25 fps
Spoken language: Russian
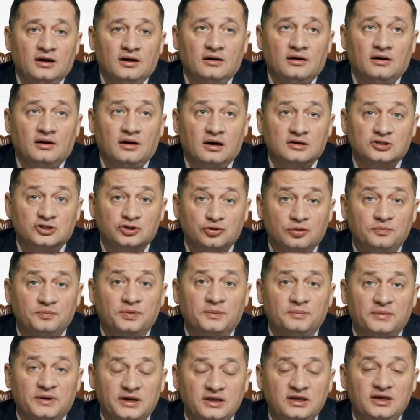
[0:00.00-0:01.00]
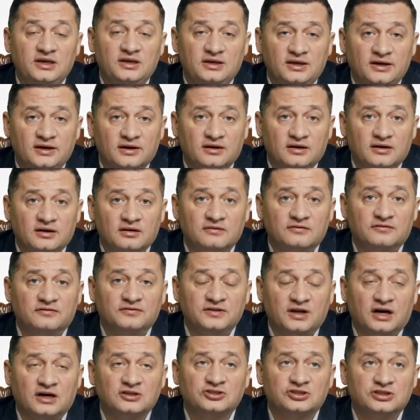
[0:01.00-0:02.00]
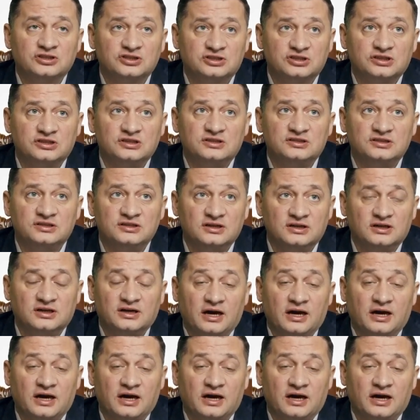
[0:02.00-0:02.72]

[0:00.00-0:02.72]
А, что бы мы ни ели в нашей жизни,